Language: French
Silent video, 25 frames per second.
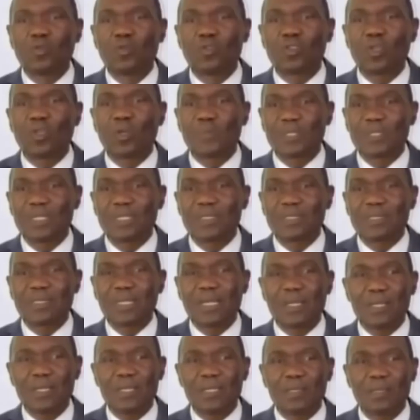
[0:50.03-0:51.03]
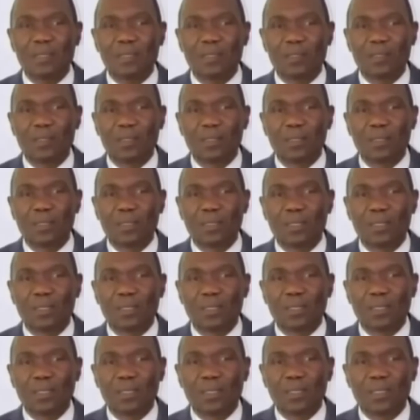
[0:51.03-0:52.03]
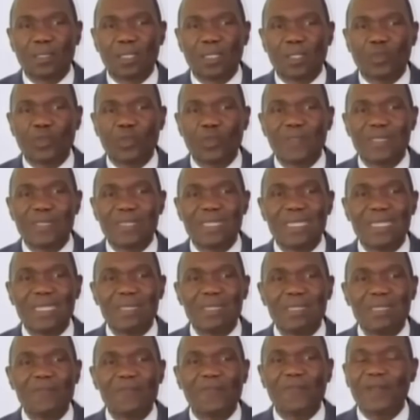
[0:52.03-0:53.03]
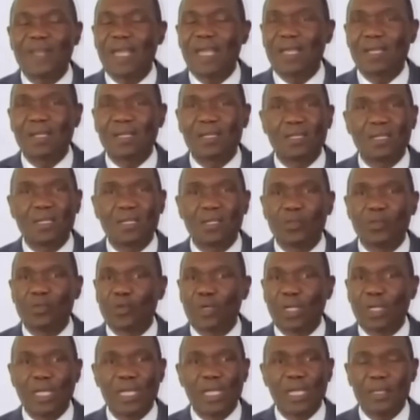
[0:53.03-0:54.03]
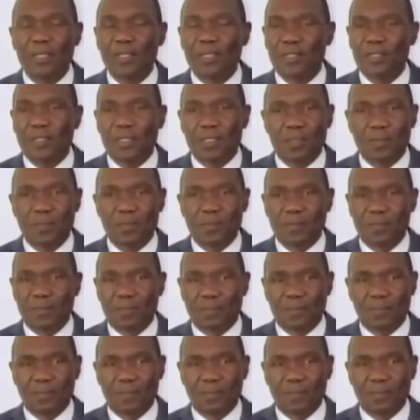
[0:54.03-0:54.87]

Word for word: nous nous sommes installés dans un déni flagrant de réalité.